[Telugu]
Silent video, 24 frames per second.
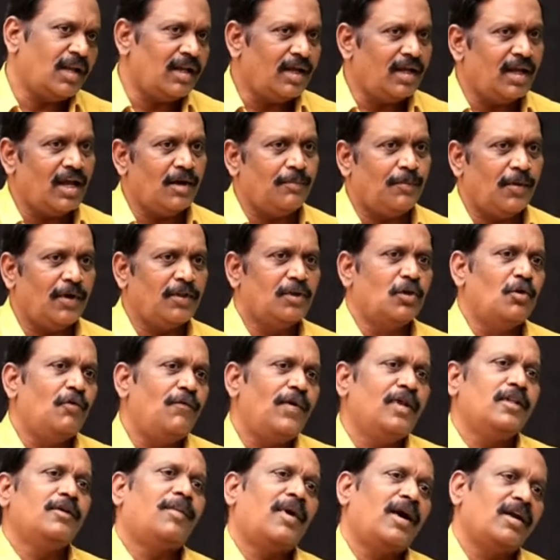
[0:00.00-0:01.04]
అన్నయ్య అయిపోయింది
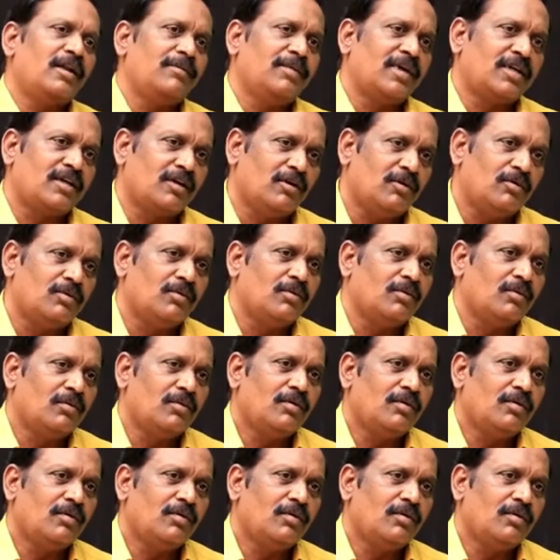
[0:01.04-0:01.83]
నువ్వెందుకు పార్టీ పెట్టినావు